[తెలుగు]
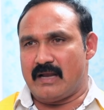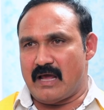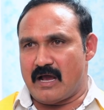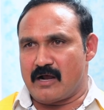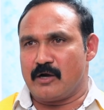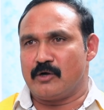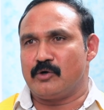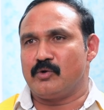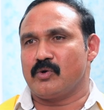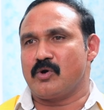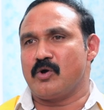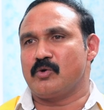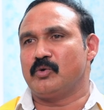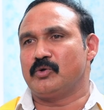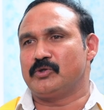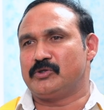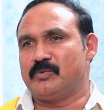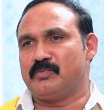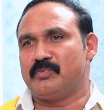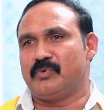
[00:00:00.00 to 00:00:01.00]
నాకంటూ ఒక
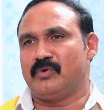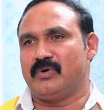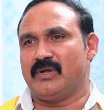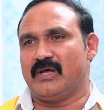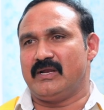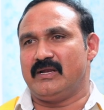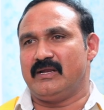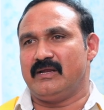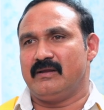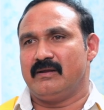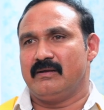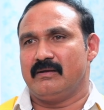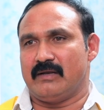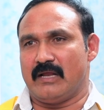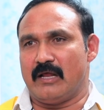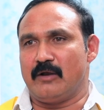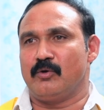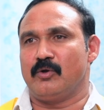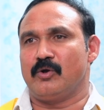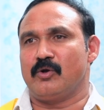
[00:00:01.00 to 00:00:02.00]
గుర్తింపు ఉండాలి
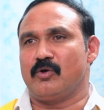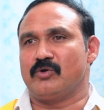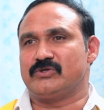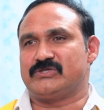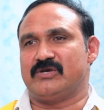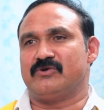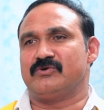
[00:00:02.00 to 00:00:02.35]
నలుగురికి